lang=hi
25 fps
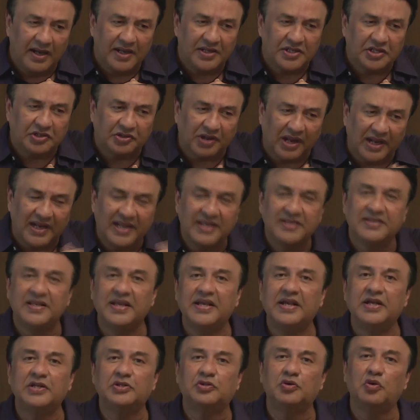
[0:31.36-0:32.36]
स्ट्रगलिंग
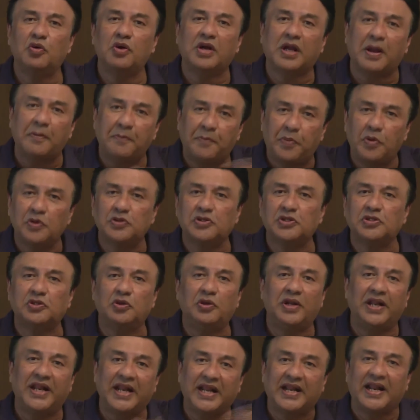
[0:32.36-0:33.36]
सिंगर्स हों कंपोजर्स
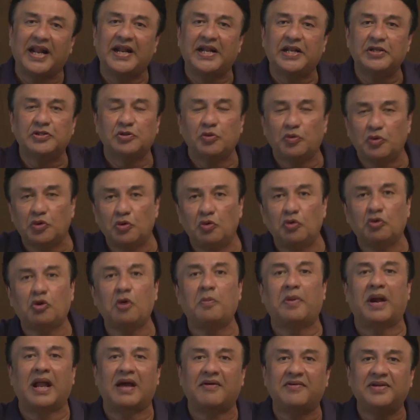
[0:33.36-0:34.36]
हों लिरिक राइटर्स हों
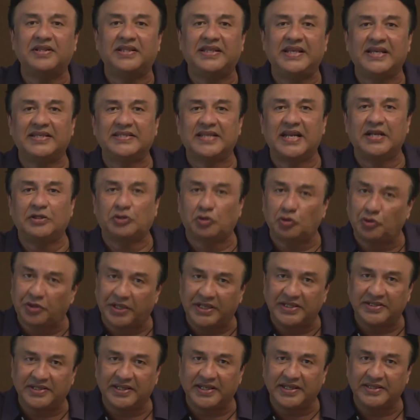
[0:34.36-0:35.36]
उनको बढ़ावा दिया जाए थ्रू
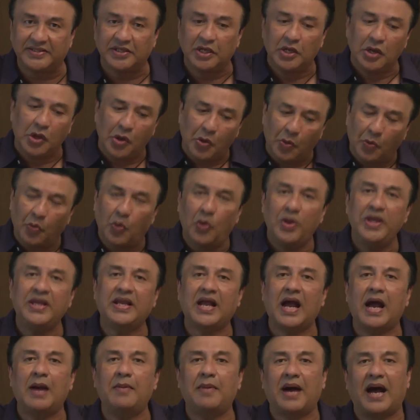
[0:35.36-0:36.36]
टी सीरीज़ वही
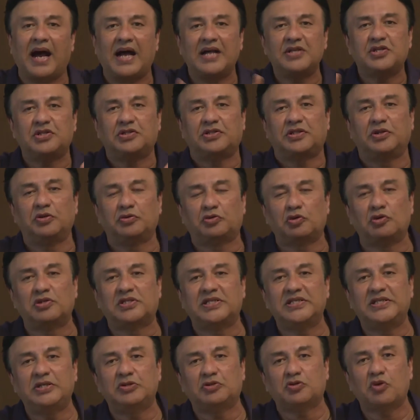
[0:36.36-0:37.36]
काम आज
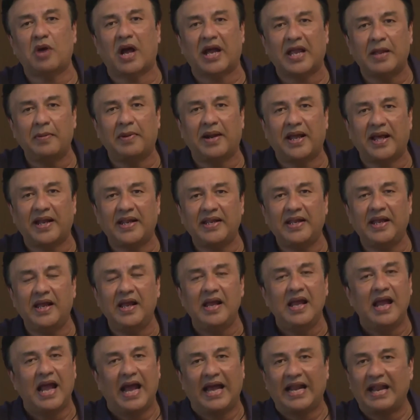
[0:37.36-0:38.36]
तुलसी जी उसको आगे बढ़ा रही हैं
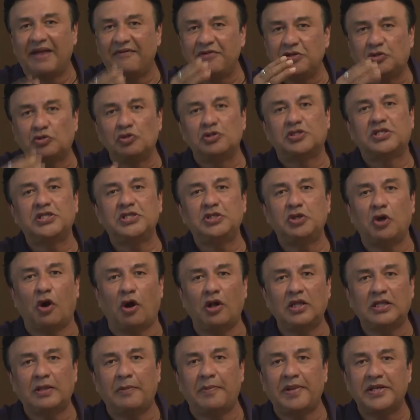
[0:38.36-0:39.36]
एंड आई विश तुलसी जी
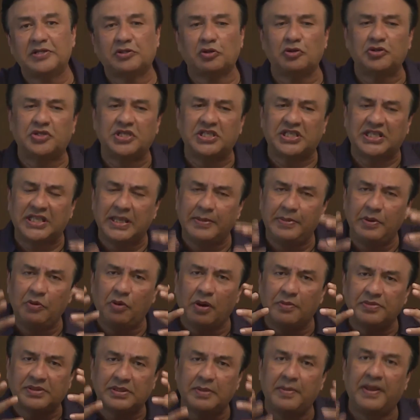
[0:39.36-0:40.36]
ऑल द बेस्ट और जितनी भी वो
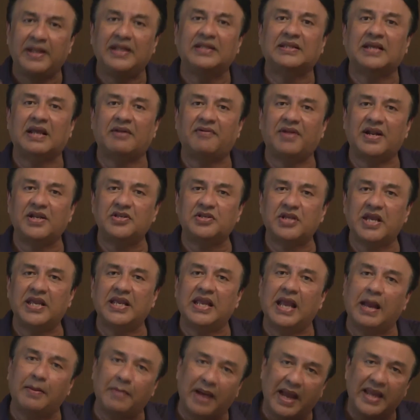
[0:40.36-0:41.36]
हमसे मेहनत करवाना
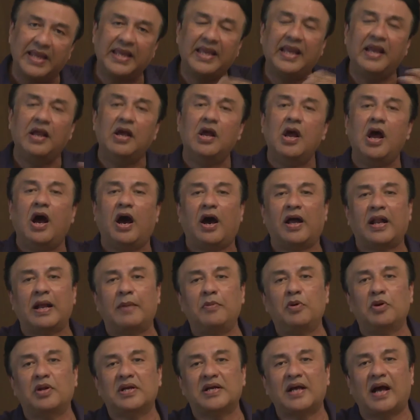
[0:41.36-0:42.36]
चाहेंगे हम आएंगे और
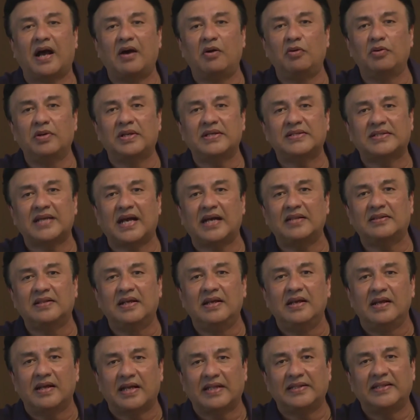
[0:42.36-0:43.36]
हम उनका उनके साथ
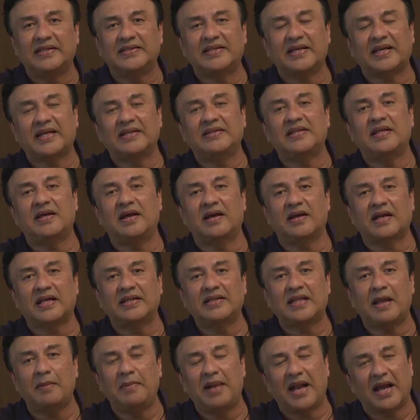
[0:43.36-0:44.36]
कंधे से कंधा
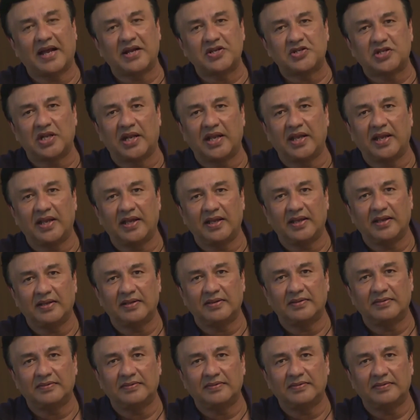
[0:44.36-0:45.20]
कंधा मिलाकर चलेंगे